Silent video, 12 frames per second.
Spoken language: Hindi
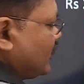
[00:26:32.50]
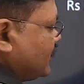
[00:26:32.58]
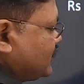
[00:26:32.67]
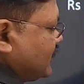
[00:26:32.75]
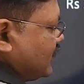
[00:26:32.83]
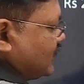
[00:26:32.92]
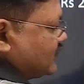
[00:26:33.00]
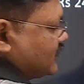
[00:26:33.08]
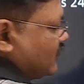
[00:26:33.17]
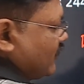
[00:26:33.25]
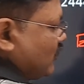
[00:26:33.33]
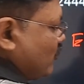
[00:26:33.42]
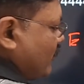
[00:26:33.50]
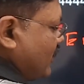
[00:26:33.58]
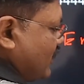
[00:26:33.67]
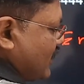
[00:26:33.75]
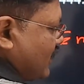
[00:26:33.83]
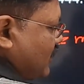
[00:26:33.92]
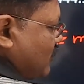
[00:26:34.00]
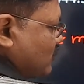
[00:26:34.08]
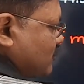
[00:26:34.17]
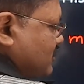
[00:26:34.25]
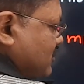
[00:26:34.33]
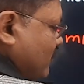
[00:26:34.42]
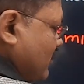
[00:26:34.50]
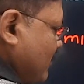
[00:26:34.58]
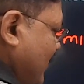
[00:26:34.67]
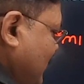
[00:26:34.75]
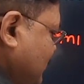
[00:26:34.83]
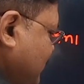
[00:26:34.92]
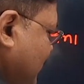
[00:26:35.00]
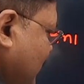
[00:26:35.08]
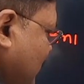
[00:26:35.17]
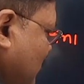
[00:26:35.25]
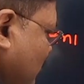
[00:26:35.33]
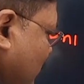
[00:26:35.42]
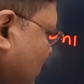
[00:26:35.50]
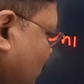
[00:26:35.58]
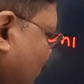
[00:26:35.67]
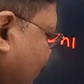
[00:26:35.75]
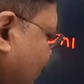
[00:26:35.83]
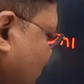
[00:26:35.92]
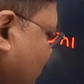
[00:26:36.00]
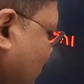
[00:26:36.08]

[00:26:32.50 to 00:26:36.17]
और नीचे इसकी वैल्यू भी यही आएगी उसमें से वन माइनस करेंगे तो वन पॉइंट